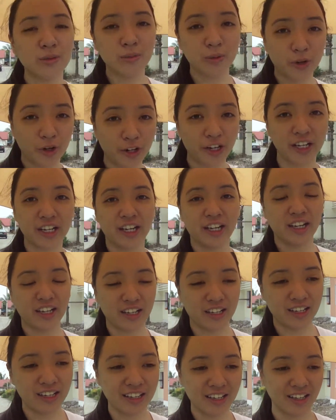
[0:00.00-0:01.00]

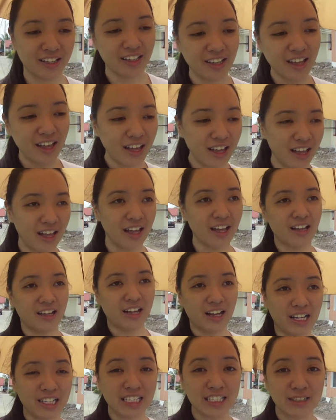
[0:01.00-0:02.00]
morning.
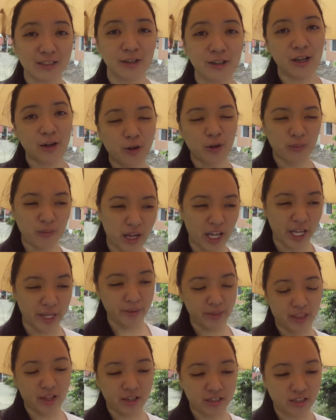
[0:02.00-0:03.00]
Kakatas ko lang
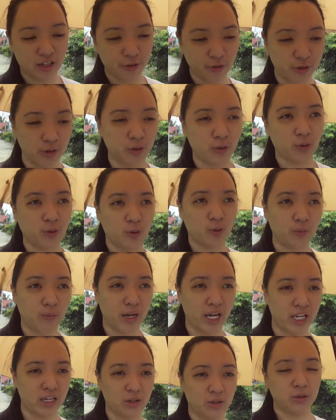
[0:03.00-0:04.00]
kumain. Tapos after ko
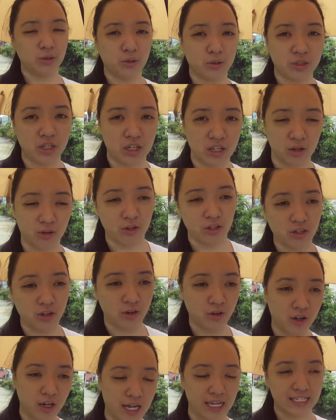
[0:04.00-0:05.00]
kumain, inutusan ako ni
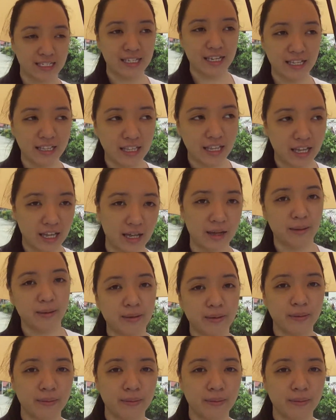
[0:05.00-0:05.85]
Okasa na